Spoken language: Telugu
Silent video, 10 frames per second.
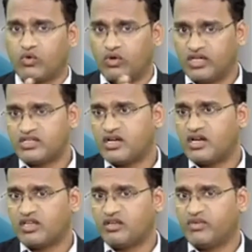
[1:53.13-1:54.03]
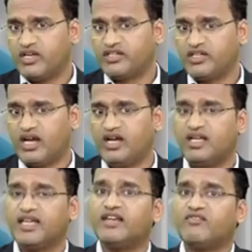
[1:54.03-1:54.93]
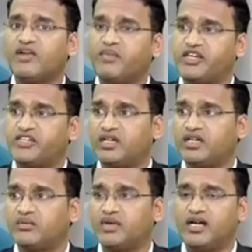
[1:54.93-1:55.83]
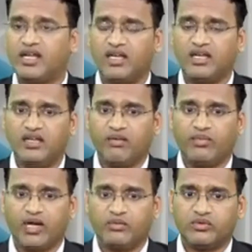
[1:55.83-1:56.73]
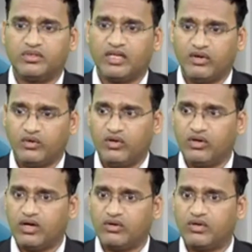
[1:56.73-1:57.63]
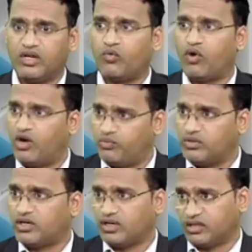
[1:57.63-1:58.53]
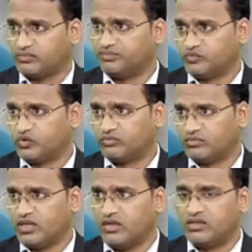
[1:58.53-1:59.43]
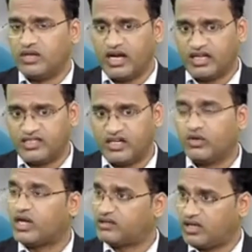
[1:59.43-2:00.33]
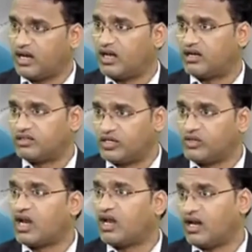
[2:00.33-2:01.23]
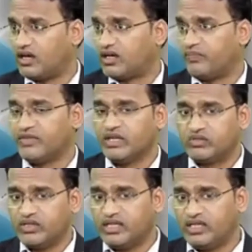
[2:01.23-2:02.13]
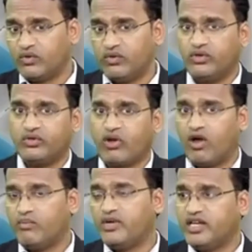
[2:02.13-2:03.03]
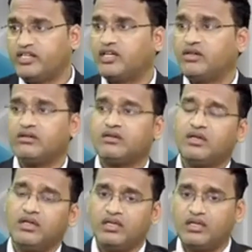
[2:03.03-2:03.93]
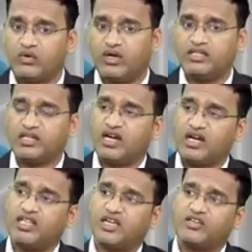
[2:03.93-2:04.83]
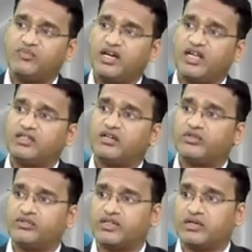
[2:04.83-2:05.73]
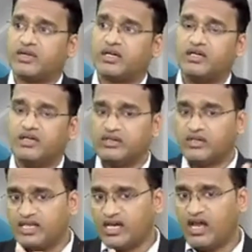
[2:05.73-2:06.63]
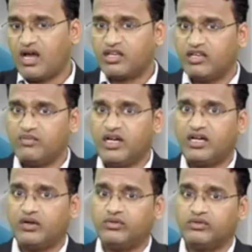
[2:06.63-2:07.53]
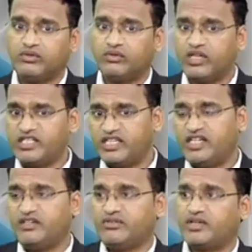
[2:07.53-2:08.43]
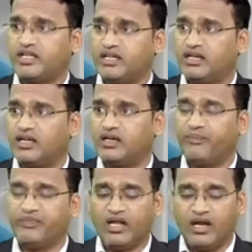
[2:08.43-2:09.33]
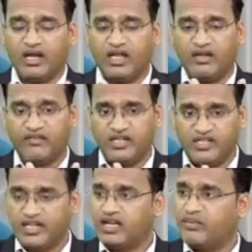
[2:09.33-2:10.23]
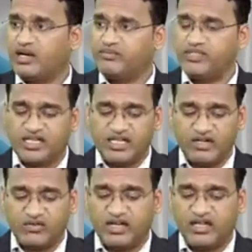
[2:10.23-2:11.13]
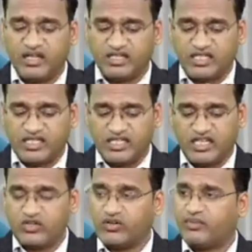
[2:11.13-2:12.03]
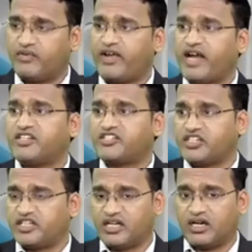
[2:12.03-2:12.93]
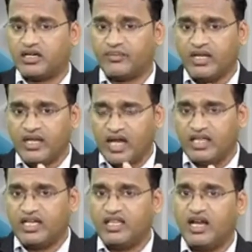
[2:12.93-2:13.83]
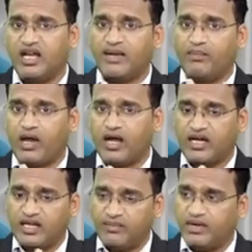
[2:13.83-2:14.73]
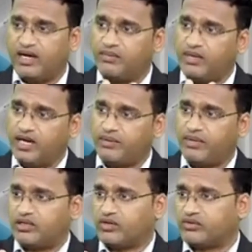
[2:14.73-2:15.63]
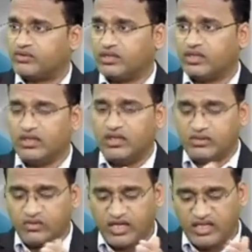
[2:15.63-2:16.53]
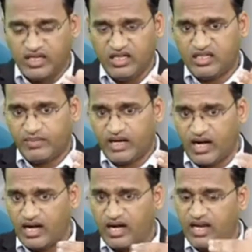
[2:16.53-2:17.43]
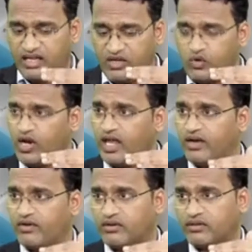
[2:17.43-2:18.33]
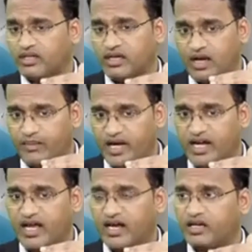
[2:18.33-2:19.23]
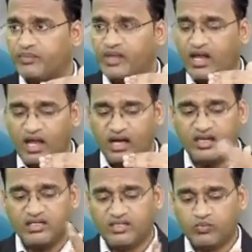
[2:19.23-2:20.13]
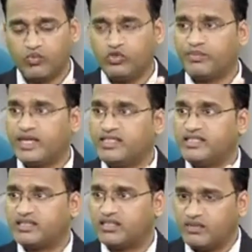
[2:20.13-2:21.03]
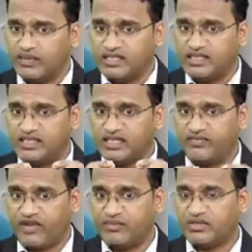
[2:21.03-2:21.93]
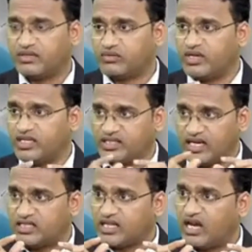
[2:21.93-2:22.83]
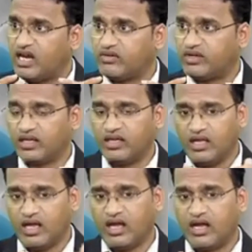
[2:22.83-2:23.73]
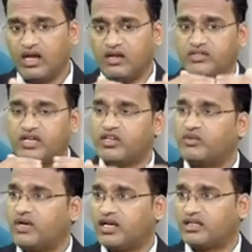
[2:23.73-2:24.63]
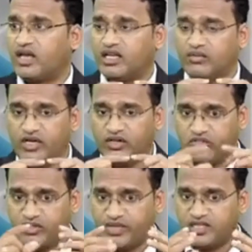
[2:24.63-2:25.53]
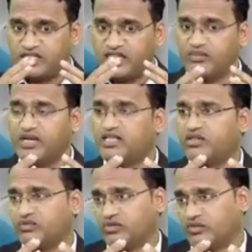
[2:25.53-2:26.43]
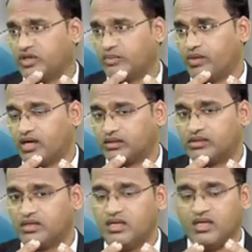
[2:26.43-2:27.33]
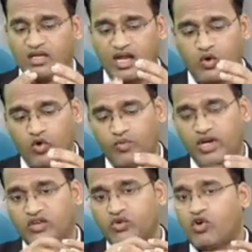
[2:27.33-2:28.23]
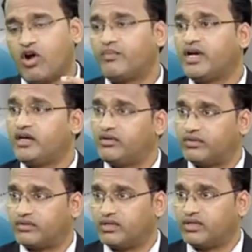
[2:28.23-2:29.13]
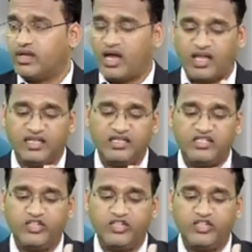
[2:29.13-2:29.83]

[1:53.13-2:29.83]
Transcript: కొలెస్ట్రాల్ అక్యుములేషన్ అండ్ ఇన్ఫ్లమేషన్ అంటాం అంటే మనము తెలుగులో అనుకుంటే వాపు అంటారు అంటే hmm. చెడు రక్త కణాలు చెడు కణాలు అంటాం సో ఈ రెండు కాంబినేషన్లో ఈ కొలెస్ట్రాల్ అనేది అక్యుములేట్ అవుతా వస్తుంది అనమాట సో ఇలా అక్యుములేట్ అవుతూ కొన్ని స్టేజెస్ ఉంటాయి దీనిలో అంటే ఇనిషియల్గా మనం చిన్నగా ఉన్నదాని చిన్న స్టేజ్లో ఉన్నప్పుడు ఫ్యాటీ స్ట్రీట్ అంటాం అది నిదానంగా ప్లాక్ అనేది బిల్డప్ బిల్డప్ అయితే వస్తుంది సో కింద నుంచి మనం మన అండర్లైన్ ఇంకో లేయర్ ఉంటుంది ఆ మీడియా అంటాం అక్కడ నుంచి స్మూత్ మజిల్ సెల్స్ అంటే మజిల్ సెల్స్ ఫైబర్ కొన్ని సెల్స్ కణాలు ఉంటాయి ఆ కణాలు వచ్చి అక్యుములేట్ అవుతాయి అక్యుములేట్ వచ్చినప్పుడు అది స్టేబిలైజ్ అవుతుంది కొన్ని ప్లాక్స్ దాని లోపల ఇంకో కాంపనెంట్ ఉంటుంది అది